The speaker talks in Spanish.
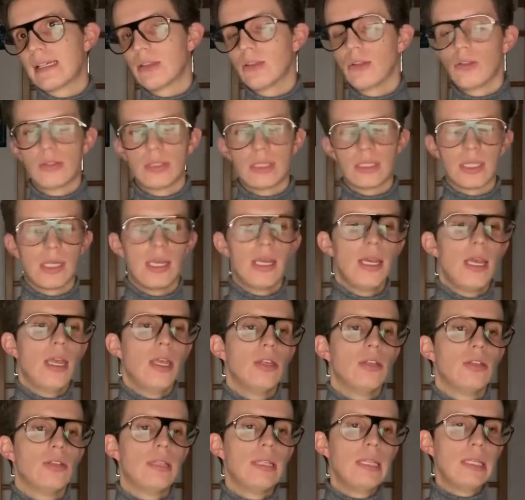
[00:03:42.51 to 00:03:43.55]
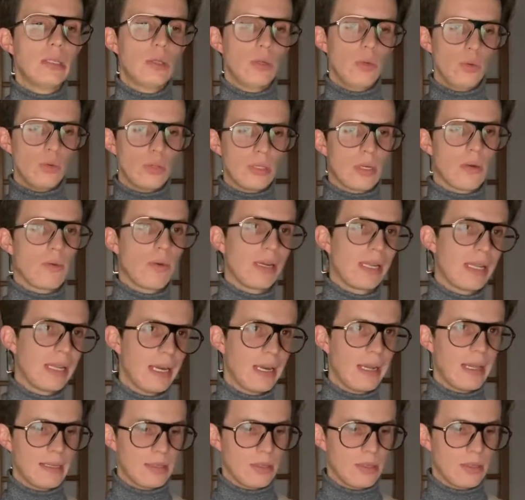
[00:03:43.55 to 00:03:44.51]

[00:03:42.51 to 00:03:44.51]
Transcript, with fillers: Entonces, si ustedes usan cualquiera de